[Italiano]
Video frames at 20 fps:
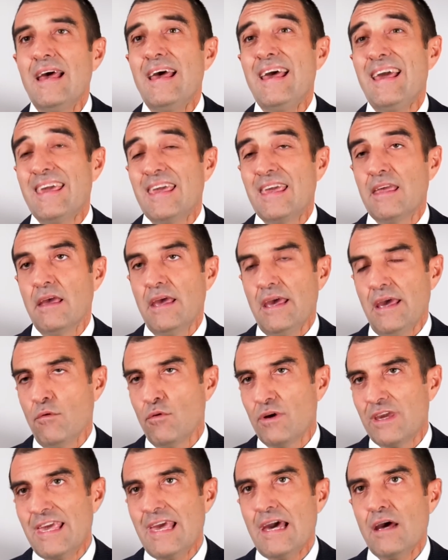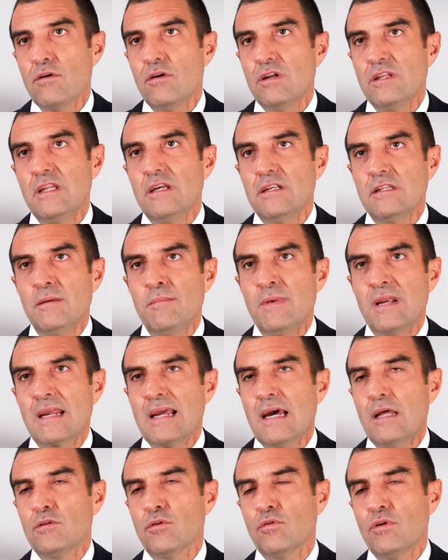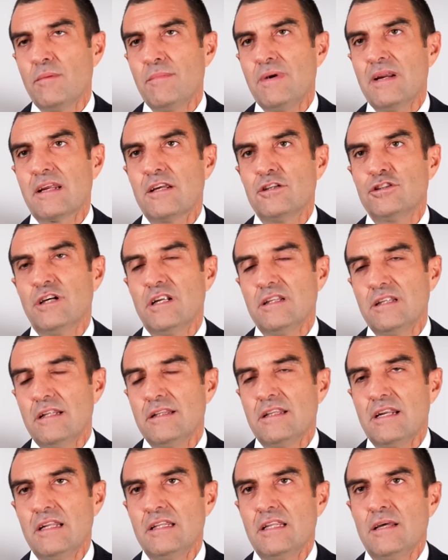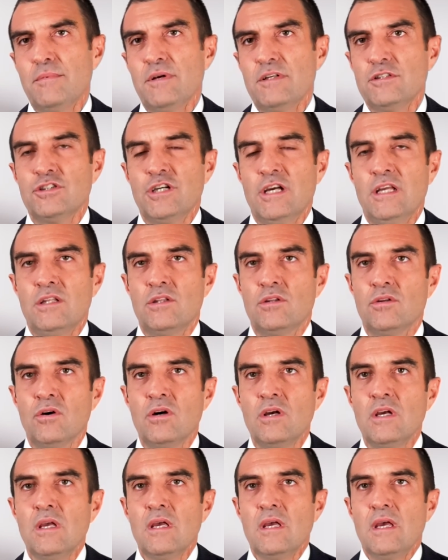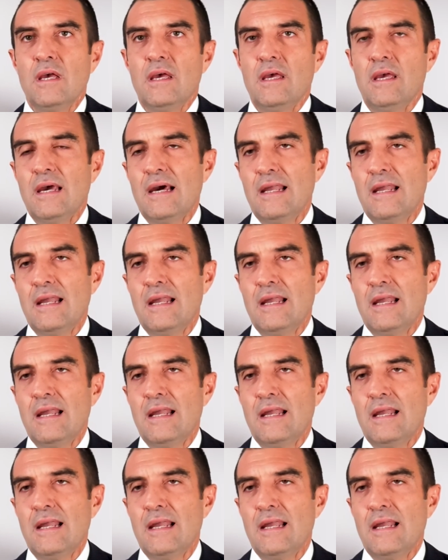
è, è un chiaro leader di mercato con una market share del 30% eh,